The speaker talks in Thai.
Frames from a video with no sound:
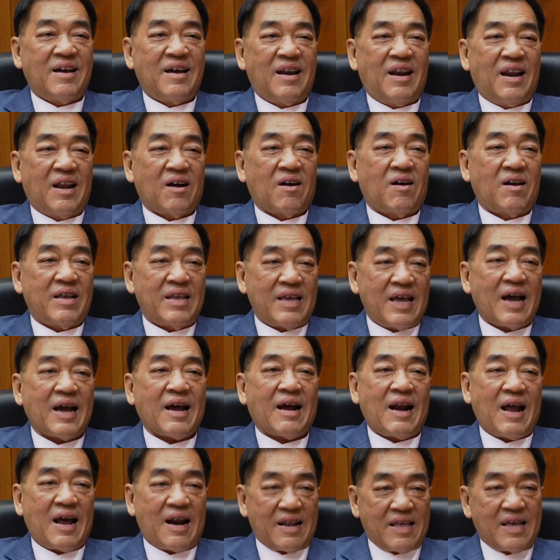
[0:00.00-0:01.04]
แล้วก็ระยะก
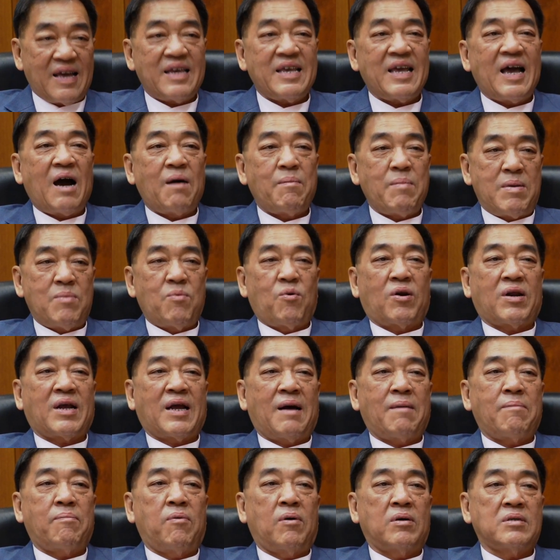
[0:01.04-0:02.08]
ลางระยะยาวมีหมดค
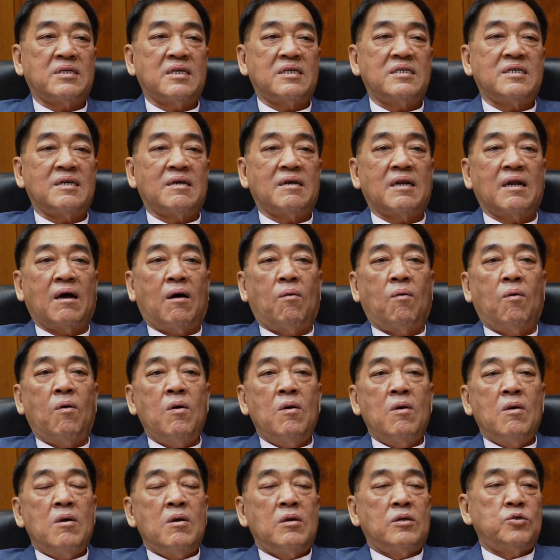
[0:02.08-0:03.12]
รับ เพราะจริง ๆเรา
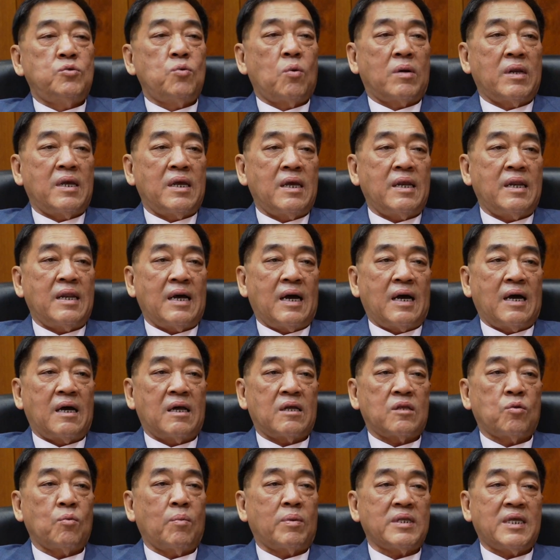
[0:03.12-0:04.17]
ช่วงนี้เนี่ย
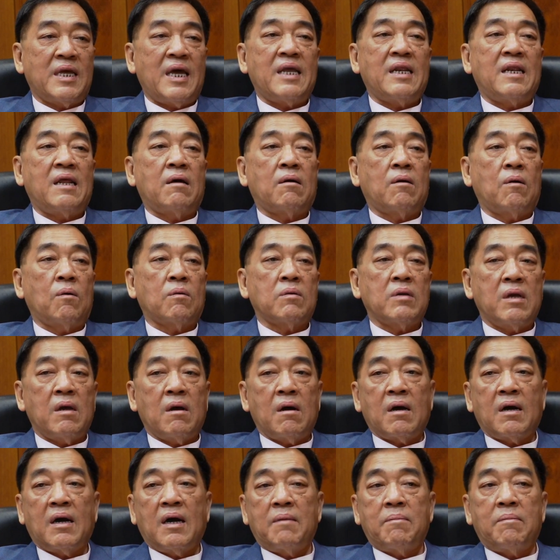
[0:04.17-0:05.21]
ทุกประเทศในโลกนี้
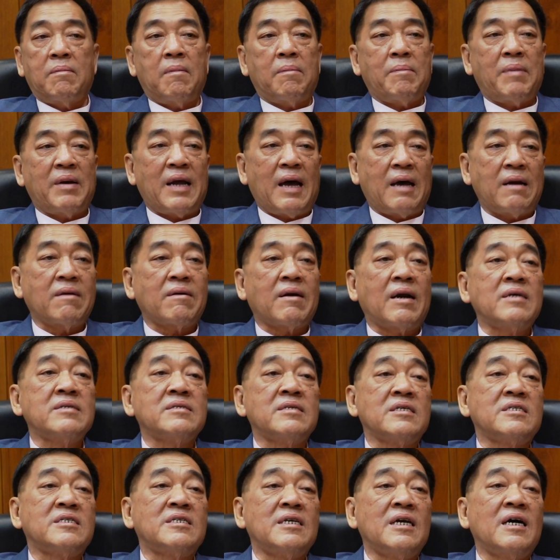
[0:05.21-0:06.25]
ก็เกิดปัญหาเรื่องคริ
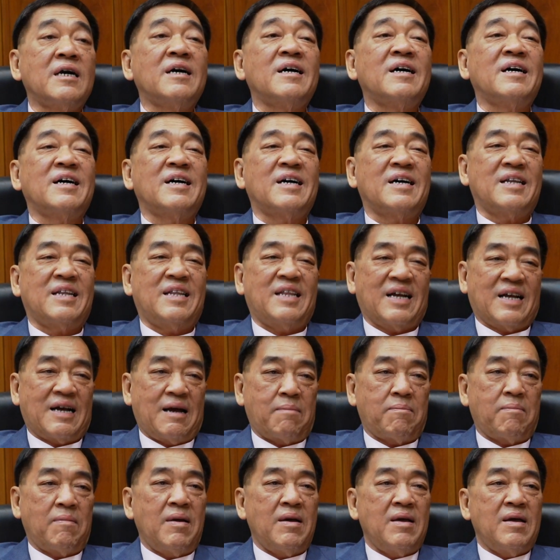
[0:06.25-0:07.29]
สิสเยอะนะครับ
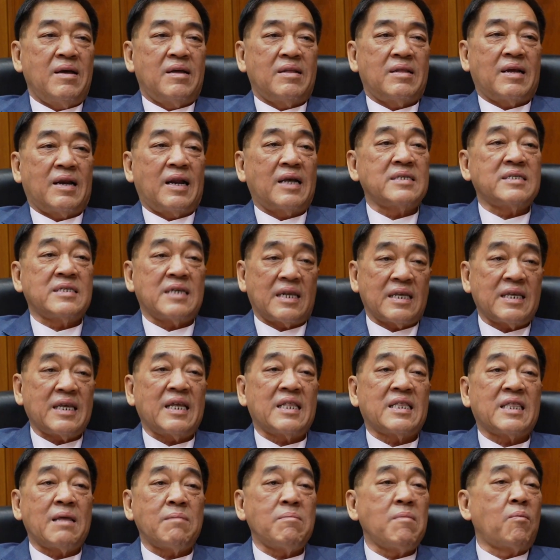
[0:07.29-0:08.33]
ทางด้านเศรษฐกิจ
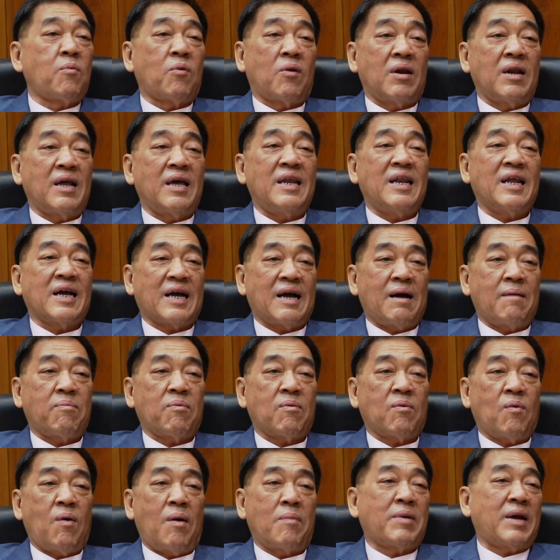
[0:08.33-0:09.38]
เต็มไปหมดเลยนะครับ
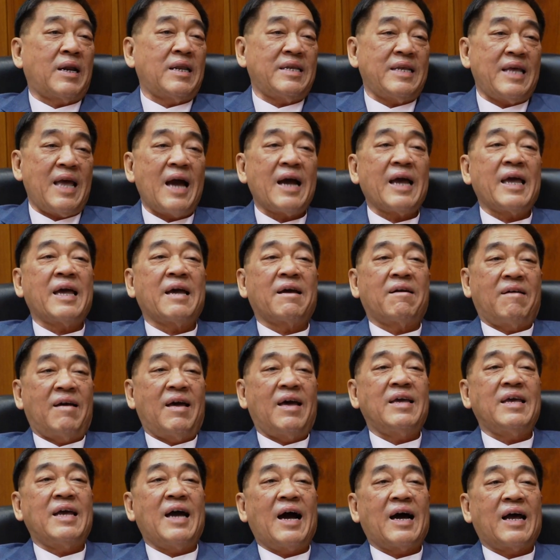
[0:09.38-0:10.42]
ความขัดแย้งอีกหลา
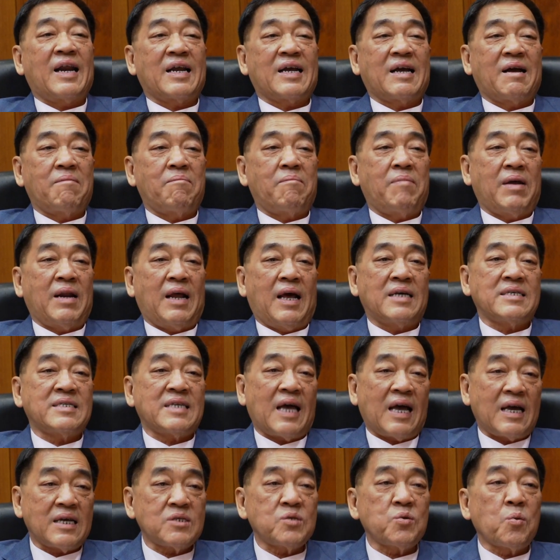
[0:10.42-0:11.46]
ยอย่างนะครับปัญหา
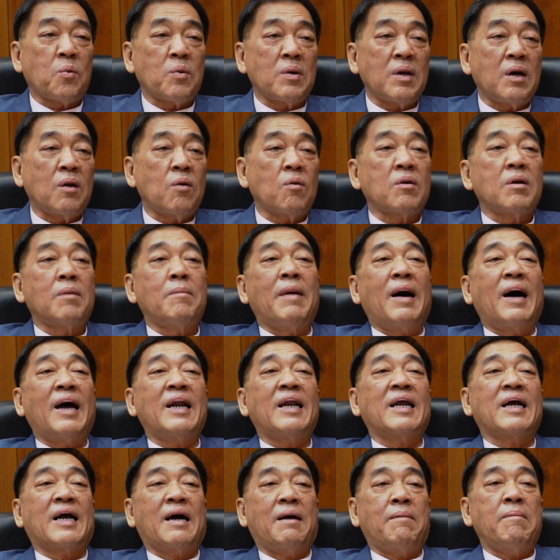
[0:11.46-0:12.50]
สาธารณสุขเรื่องโรคระบาด
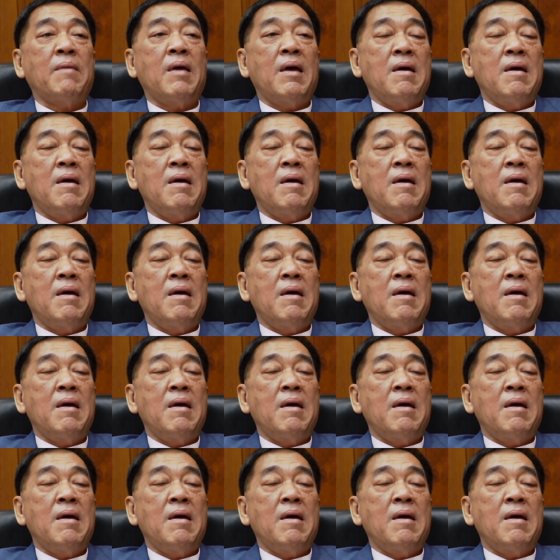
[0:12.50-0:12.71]
นะครับ